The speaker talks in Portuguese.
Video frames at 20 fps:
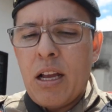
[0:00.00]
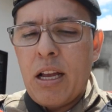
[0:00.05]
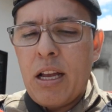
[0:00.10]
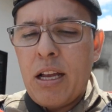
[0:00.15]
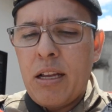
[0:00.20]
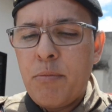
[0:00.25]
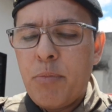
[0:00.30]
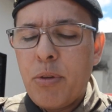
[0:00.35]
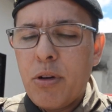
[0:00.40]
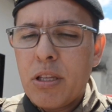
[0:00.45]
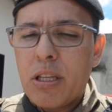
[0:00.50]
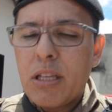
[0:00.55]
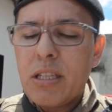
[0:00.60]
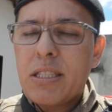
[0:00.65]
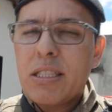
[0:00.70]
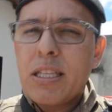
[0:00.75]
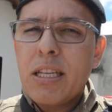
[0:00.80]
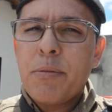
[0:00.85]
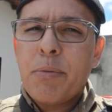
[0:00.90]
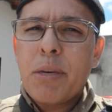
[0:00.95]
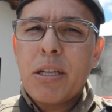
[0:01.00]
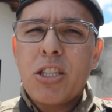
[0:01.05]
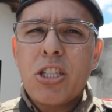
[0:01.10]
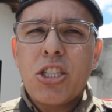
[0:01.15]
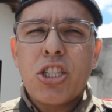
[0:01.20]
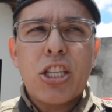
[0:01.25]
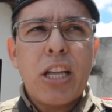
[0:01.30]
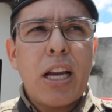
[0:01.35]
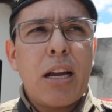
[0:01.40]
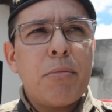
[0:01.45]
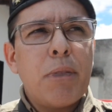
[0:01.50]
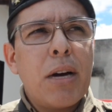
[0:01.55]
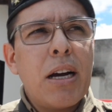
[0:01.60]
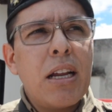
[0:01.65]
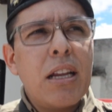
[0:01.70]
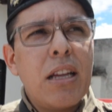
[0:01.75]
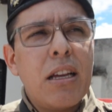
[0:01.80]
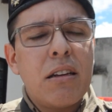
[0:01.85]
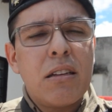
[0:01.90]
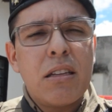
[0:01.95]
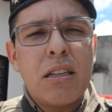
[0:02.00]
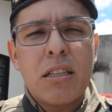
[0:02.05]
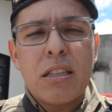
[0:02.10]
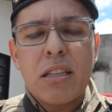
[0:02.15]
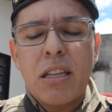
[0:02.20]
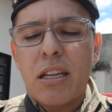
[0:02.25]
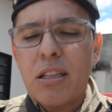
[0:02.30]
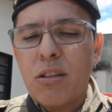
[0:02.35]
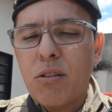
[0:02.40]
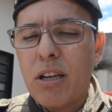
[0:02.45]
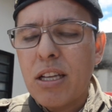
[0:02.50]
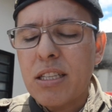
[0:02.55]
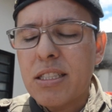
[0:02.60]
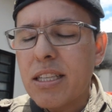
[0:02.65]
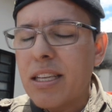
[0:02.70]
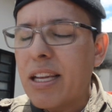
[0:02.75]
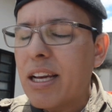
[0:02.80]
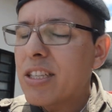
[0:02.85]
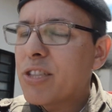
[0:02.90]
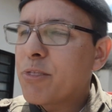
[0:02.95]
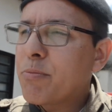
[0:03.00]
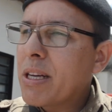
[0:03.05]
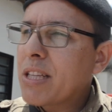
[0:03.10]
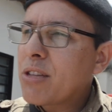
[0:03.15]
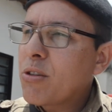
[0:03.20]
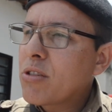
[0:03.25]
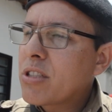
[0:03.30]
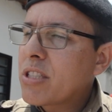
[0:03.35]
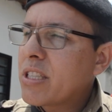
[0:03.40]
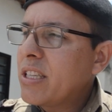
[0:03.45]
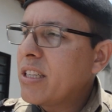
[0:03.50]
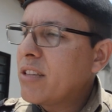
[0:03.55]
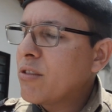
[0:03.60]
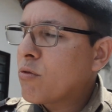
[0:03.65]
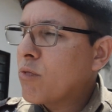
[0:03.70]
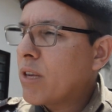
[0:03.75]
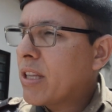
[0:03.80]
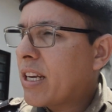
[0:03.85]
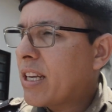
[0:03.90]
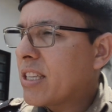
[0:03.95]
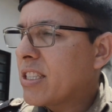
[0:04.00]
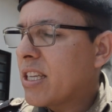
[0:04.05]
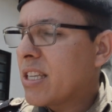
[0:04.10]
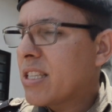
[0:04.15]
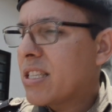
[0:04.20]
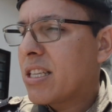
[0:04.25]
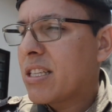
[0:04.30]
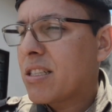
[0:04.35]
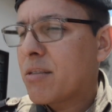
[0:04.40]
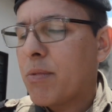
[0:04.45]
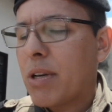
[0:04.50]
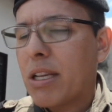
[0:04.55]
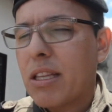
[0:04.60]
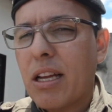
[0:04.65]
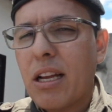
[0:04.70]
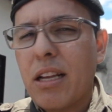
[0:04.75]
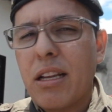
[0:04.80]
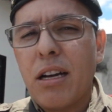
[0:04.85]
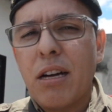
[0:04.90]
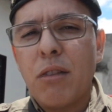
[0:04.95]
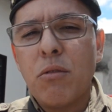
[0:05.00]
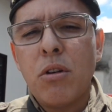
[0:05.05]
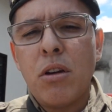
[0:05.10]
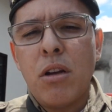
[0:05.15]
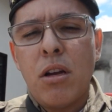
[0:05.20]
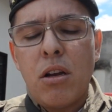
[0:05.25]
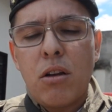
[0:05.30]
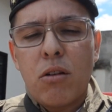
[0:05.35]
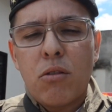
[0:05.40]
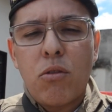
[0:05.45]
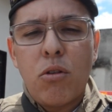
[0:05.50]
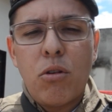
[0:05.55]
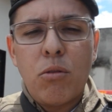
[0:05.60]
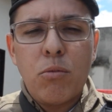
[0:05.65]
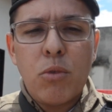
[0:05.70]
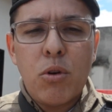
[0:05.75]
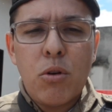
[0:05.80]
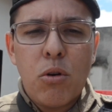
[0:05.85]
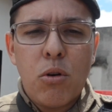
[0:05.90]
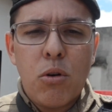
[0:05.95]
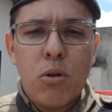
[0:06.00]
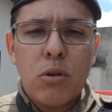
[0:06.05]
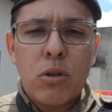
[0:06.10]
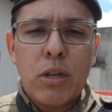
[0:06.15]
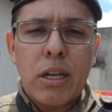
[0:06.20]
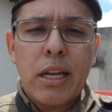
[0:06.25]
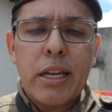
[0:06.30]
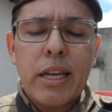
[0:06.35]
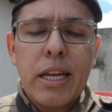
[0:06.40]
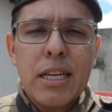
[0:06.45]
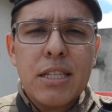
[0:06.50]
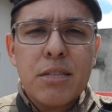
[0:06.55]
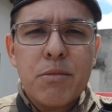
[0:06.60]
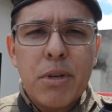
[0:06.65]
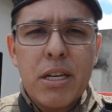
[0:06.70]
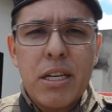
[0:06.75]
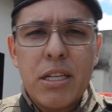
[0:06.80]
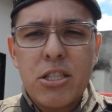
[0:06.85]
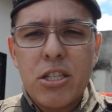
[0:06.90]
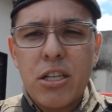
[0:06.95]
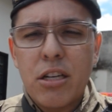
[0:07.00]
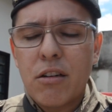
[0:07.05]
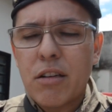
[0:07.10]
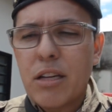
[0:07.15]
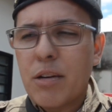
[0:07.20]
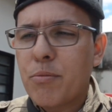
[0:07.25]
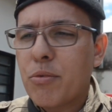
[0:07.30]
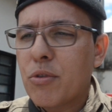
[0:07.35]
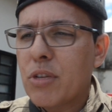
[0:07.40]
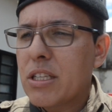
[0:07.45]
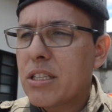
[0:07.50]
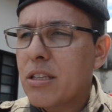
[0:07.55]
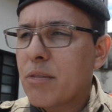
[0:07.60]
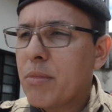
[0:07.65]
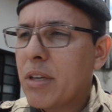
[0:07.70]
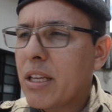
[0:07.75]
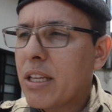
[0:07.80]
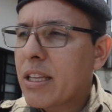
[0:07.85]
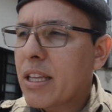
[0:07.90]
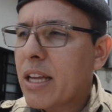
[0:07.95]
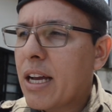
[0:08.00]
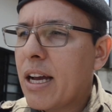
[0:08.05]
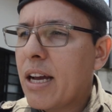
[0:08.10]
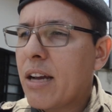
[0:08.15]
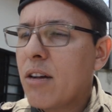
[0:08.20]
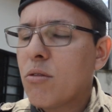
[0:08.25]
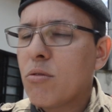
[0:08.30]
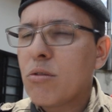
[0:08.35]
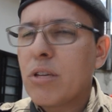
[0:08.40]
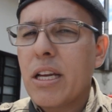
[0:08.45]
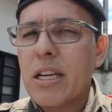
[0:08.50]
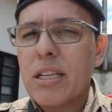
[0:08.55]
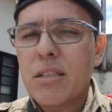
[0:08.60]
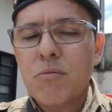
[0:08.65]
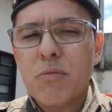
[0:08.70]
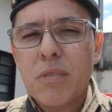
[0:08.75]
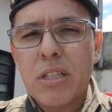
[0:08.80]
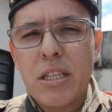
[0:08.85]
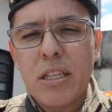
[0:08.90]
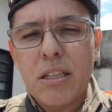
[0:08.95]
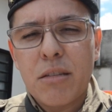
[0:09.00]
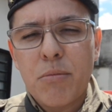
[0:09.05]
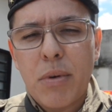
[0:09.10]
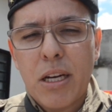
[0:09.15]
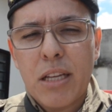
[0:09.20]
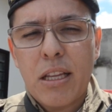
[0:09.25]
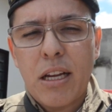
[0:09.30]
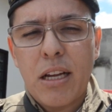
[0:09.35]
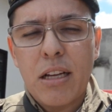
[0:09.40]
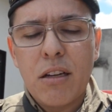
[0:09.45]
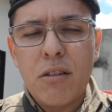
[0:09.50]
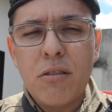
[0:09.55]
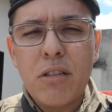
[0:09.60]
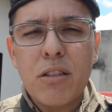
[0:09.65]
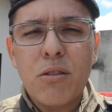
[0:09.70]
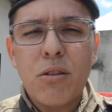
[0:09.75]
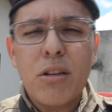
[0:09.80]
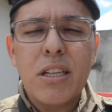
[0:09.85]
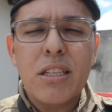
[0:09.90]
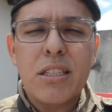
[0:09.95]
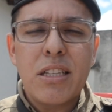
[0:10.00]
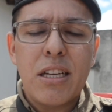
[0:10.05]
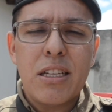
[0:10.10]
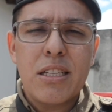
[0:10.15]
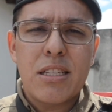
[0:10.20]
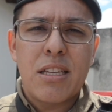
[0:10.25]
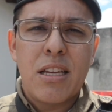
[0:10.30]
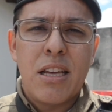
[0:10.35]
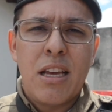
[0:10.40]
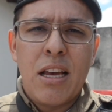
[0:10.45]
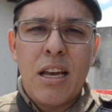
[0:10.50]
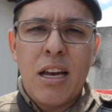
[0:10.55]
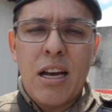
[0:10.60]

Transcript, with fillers: É importante sempre a gente trabalha tanto na cidade de Patrocínio, 46 Batalhão, como na 10 Região da Polícia Militar, o 15 Batalhão e todas as,